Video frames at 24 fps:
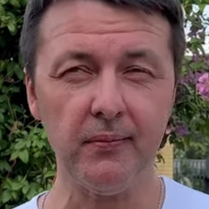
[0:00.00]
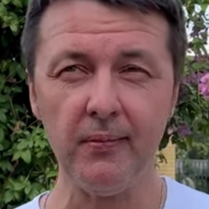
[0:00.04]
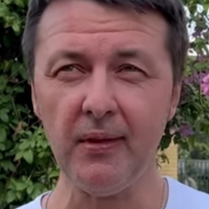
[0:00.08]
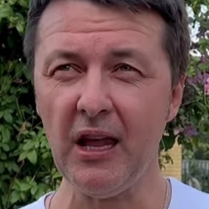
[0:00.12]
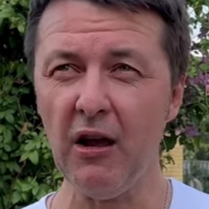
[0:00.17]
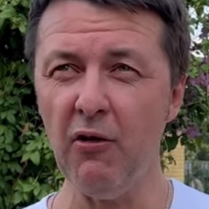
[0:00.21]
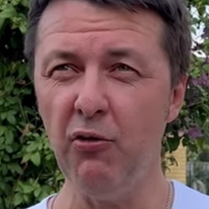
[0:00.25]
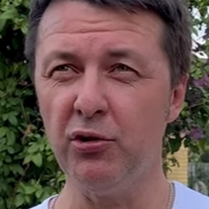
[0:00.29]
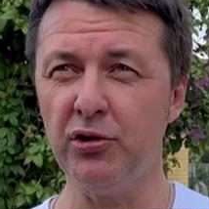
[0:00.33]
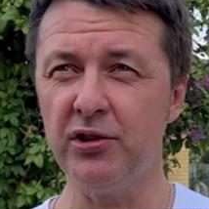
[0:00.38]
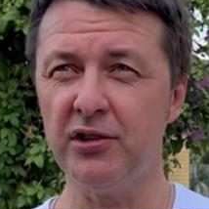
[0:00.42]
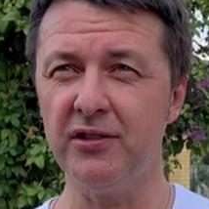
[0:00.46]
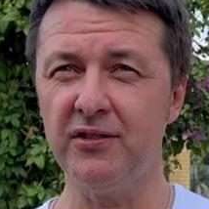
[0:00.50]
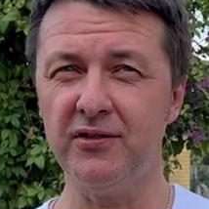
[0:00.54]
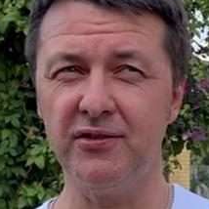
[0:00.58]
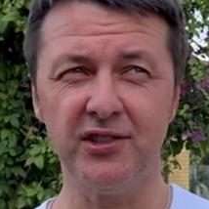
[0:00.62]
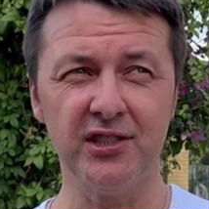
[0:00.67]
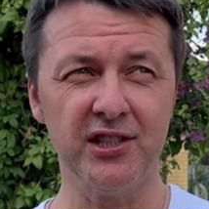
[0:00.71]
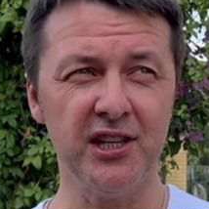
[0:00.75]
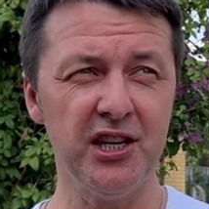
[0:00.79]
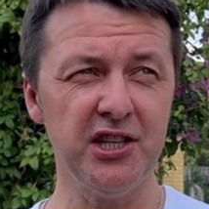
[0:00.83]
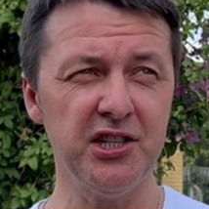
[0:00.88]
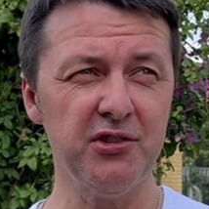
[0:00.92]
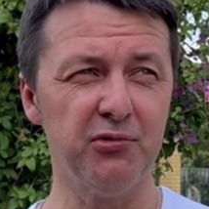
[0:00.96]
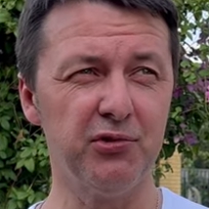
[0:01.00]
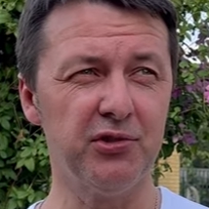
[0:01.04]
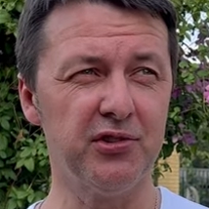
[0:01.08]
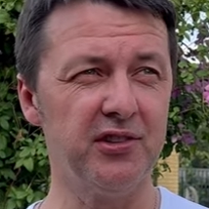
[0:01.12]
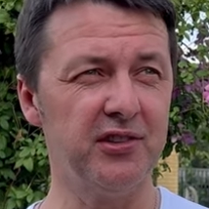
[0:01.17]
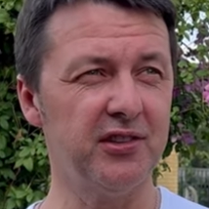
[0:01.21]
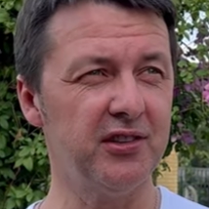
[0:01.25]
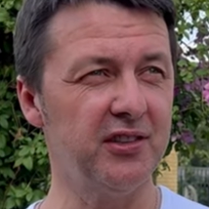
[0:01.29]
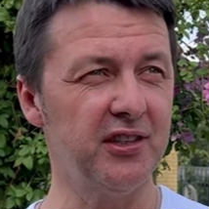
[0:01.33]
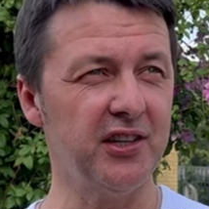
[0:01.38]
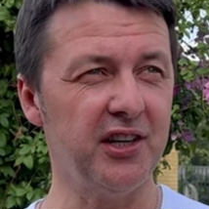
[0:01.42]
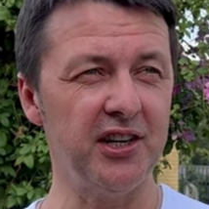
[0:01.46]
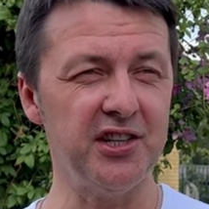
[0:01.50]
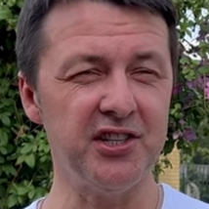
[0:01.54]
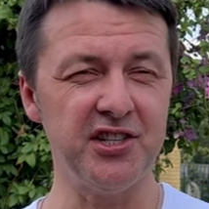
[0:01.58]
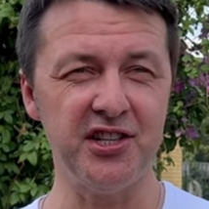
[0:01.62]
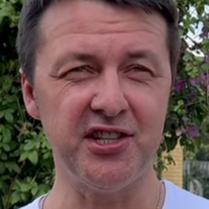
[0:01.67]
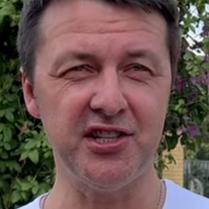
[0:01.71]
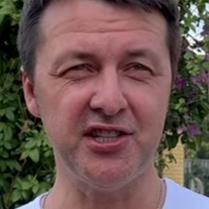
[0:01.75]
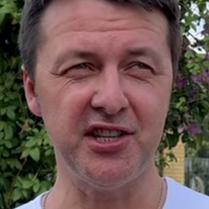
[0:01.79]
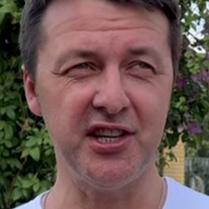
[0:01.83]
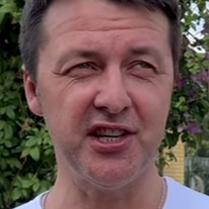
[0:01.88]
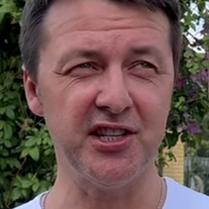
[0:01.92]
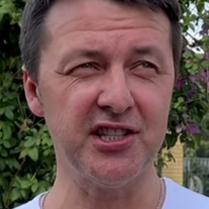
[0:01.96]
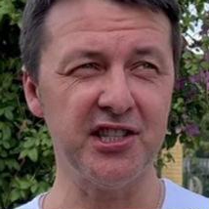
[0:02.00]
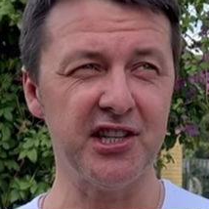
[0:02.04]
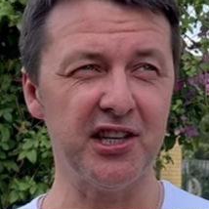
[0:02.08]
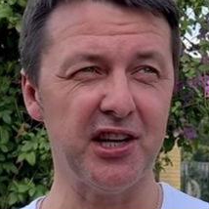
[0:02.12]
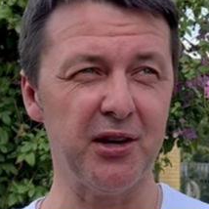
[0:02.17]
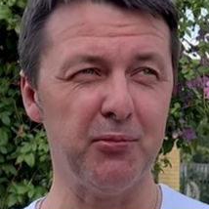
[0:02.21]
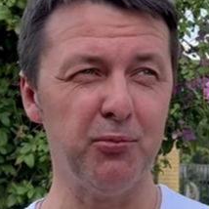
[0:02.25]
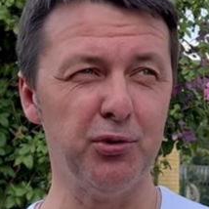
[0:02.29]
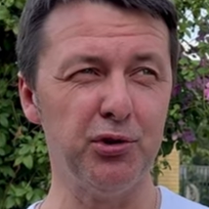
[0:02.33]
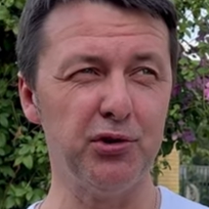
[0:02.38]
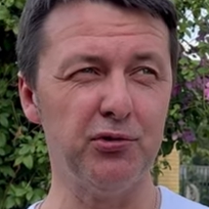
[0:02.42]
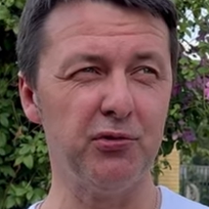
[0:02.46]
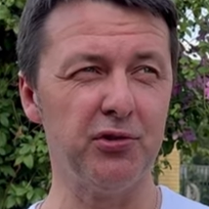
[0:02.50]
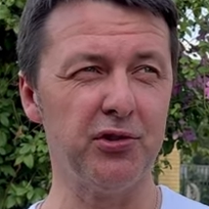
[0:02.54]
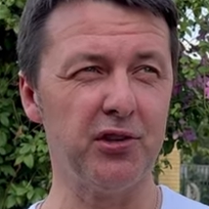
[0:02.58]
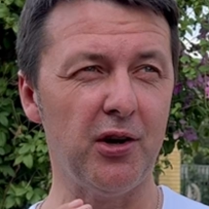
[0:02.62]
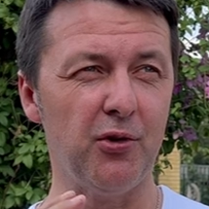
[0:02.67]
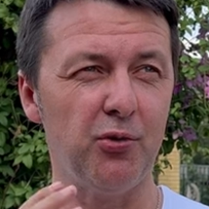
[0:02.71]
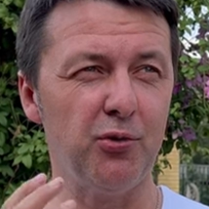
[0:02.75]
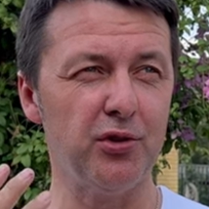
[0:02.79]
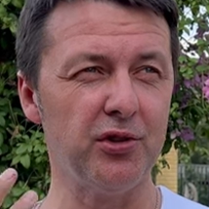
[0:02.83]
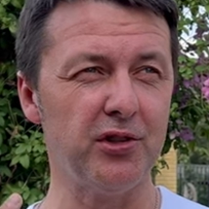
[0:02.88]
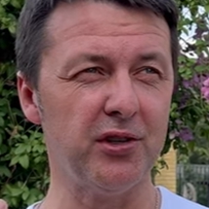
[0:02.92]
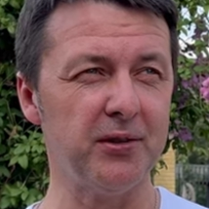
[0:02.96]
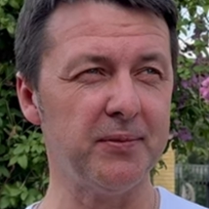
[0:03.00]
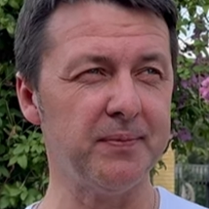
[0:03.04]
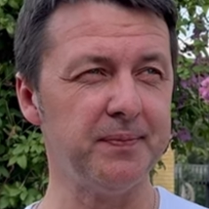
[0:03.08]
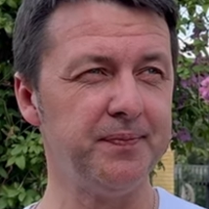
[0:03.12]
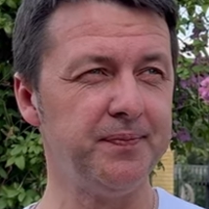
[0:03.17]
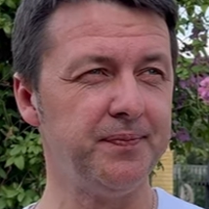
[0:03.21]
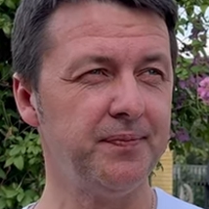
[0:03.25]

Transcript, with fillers: Вот, знаете, вот консистенция, как будто вот какой-то,